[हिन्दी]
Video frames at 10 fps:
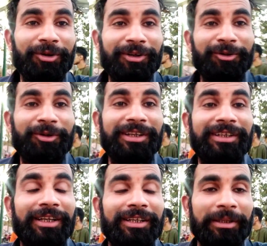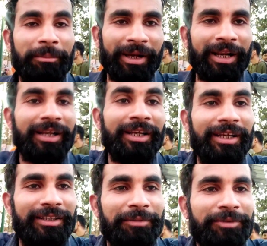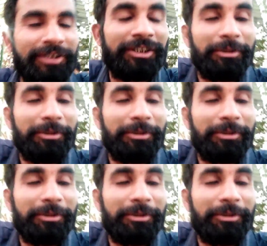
पेट्रोल इन्होंने देने से मना नहीं किया सबसे